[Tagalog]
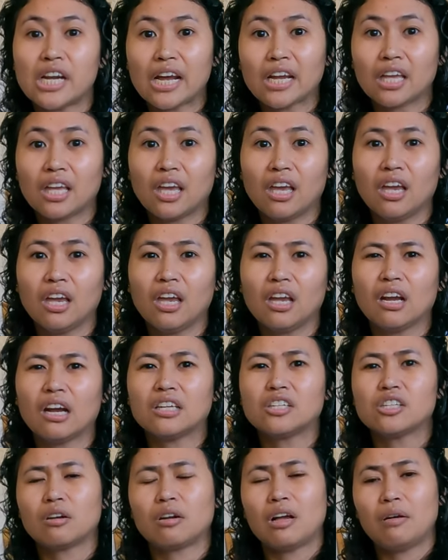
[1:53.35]

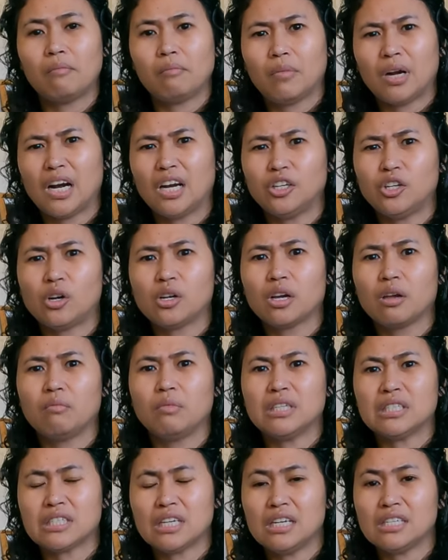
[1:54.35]
checking at saka mga
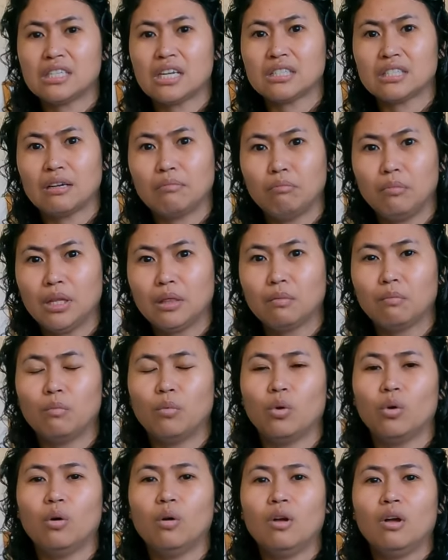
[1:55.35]
documents na isasubmit
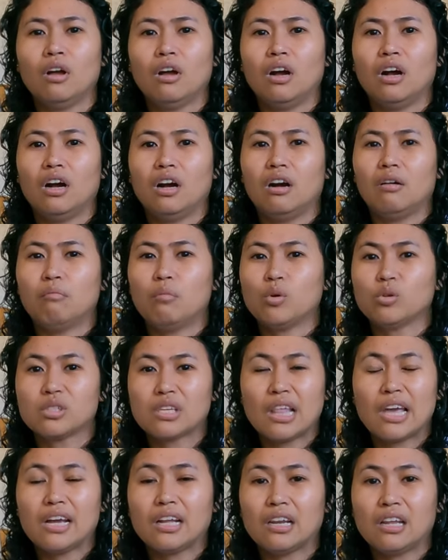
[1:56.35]
mo, uh,
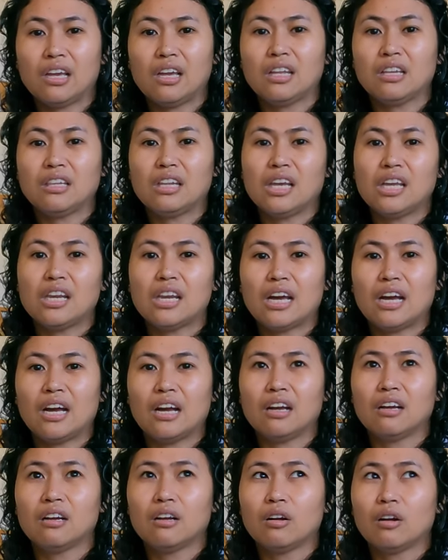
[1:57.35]
most likely hindi
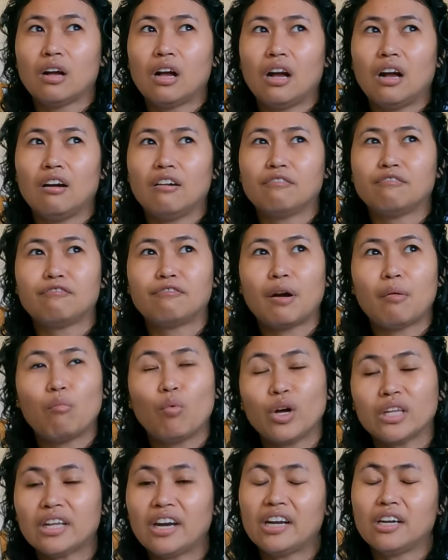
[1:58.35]
na, uh,
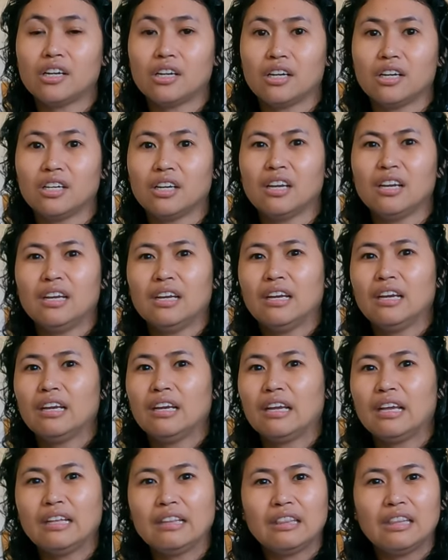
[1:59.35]
from what I heard,
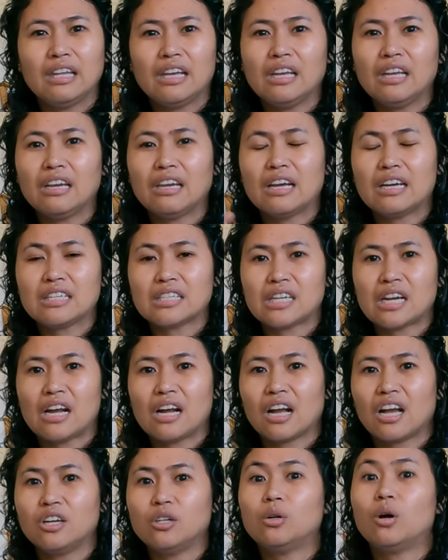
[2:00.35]
hindi na
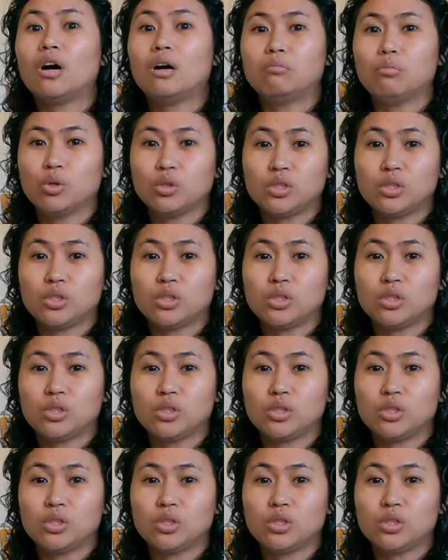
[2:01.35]
siya ganun